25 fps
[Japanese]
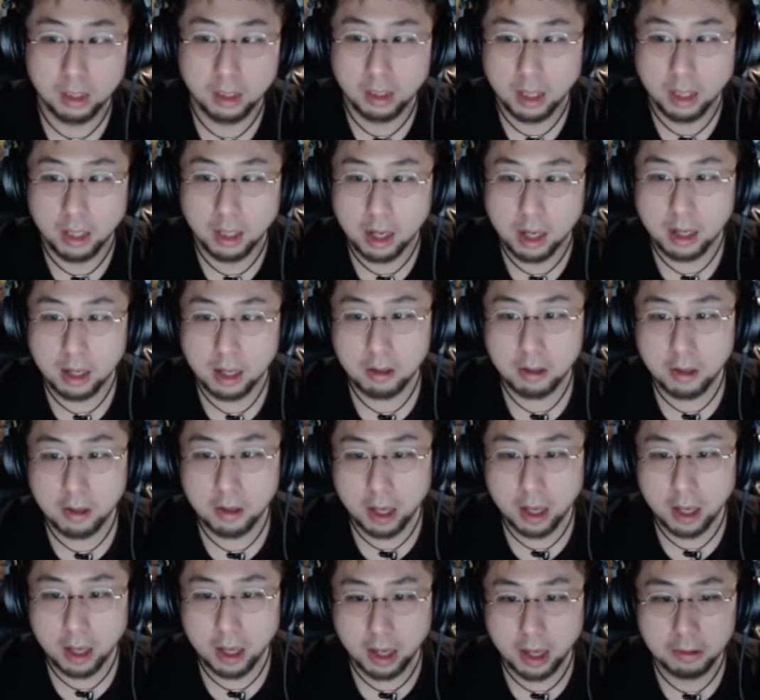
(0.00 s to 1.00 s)
あと
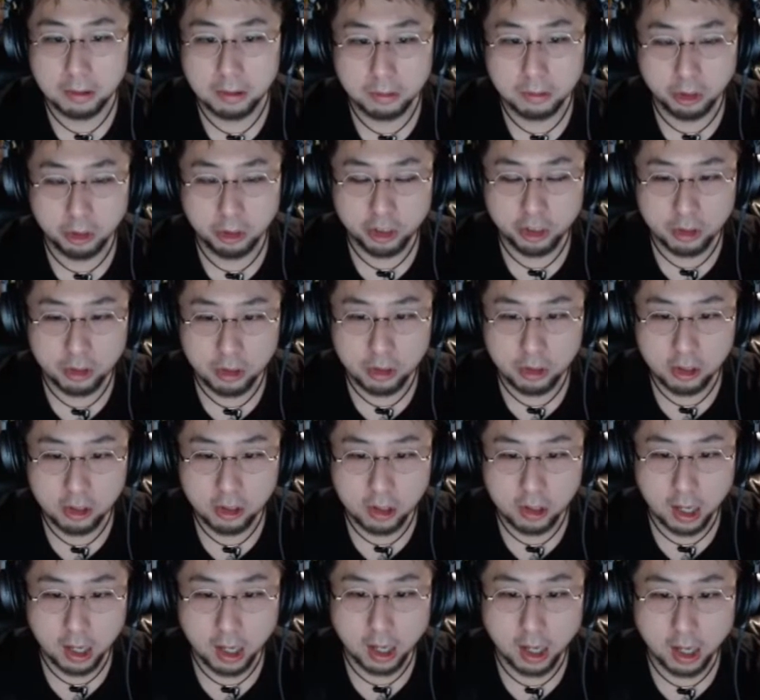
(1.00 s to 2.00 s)
ね、もしうつ
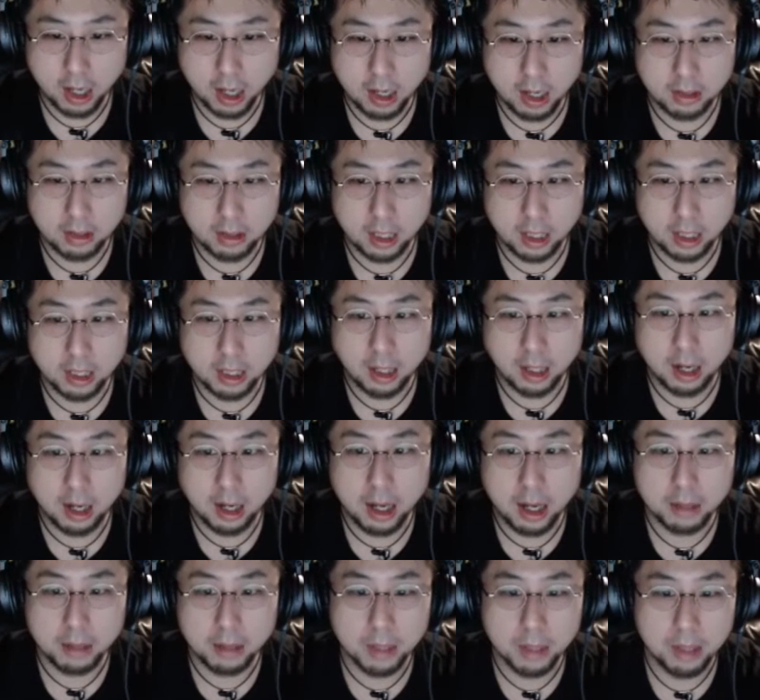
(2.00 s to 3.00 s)
けがあるんだったら早
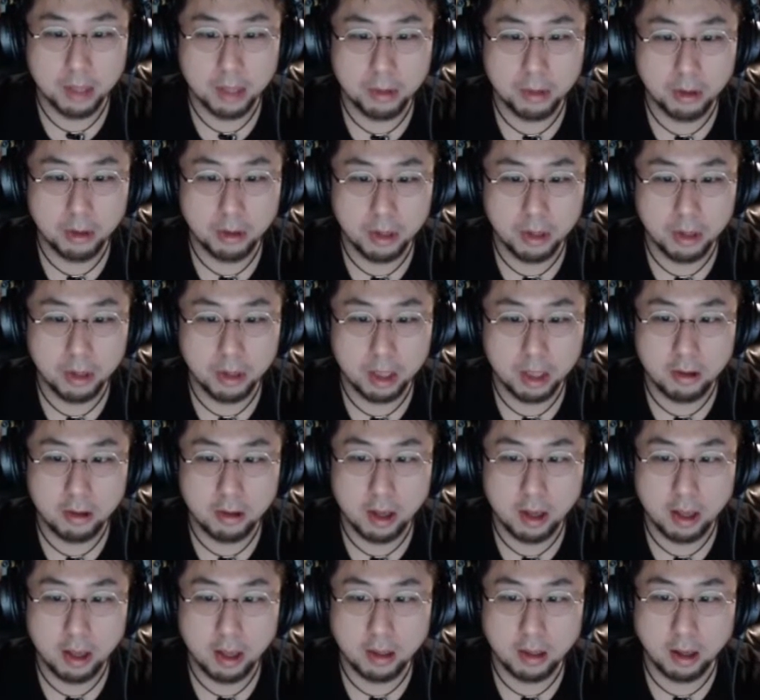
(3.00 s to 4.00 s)
めに病院に連れ
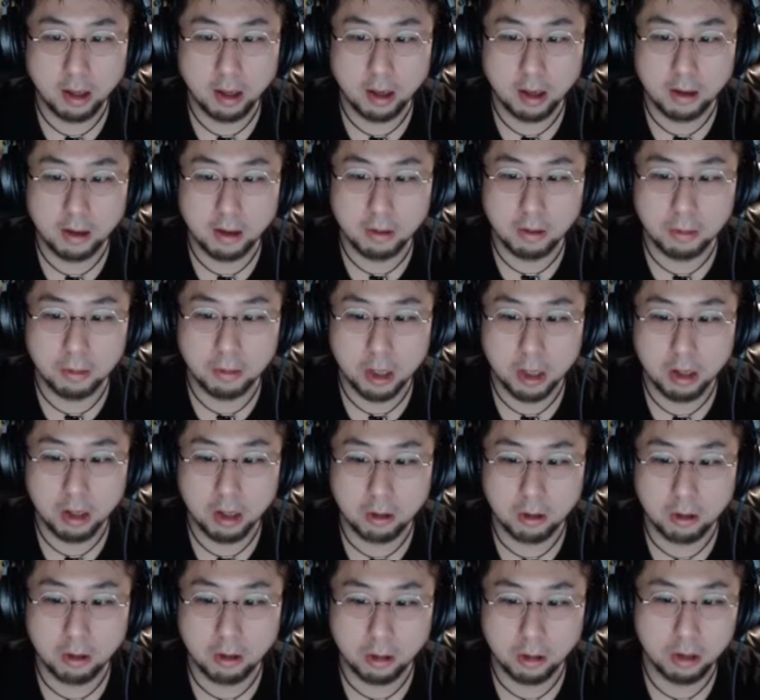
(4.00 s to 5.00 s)
てってあげるのもいいこと
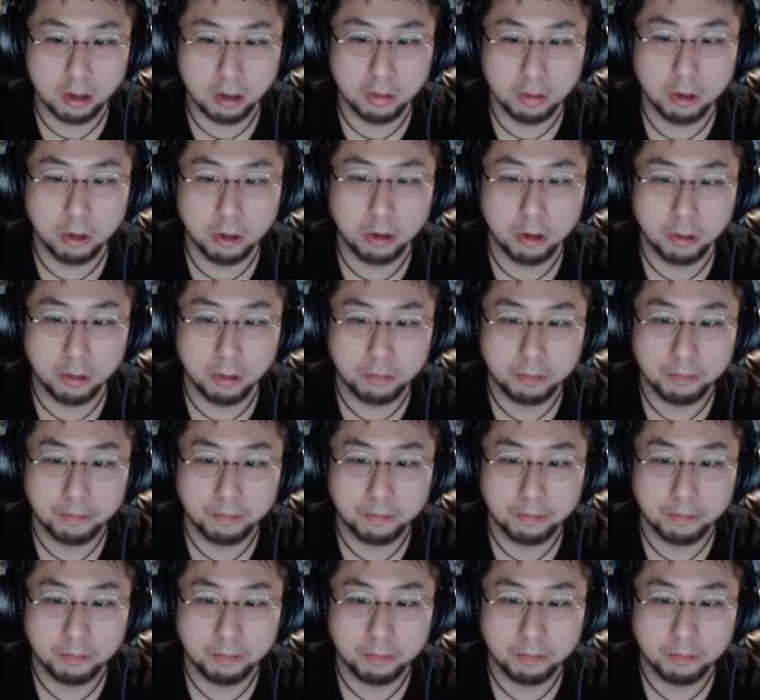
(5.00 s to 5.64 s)
だと思うよ。